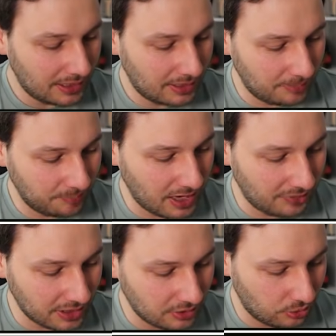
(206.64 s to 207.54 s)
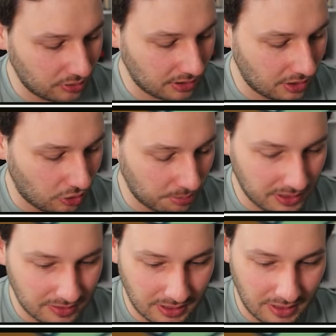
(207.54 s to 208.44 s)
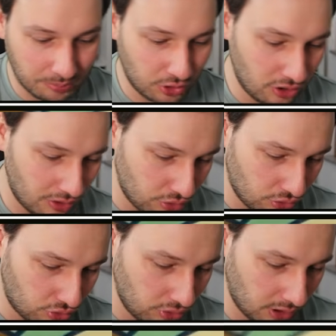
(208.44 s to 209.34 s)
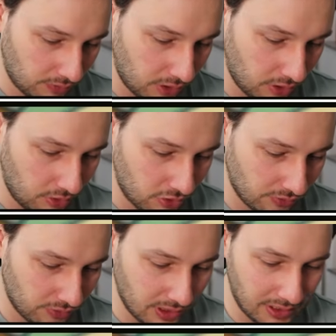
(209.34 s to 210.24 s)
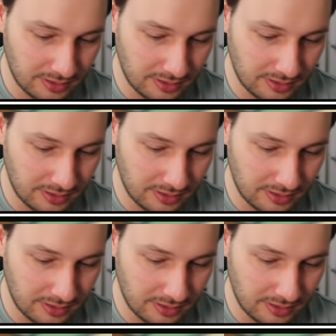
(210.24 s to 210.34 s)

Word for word: Ähm, ja, weil ich eine günstige Copy gesehen habe, die kann ich jetzt direkt wieder löschen von der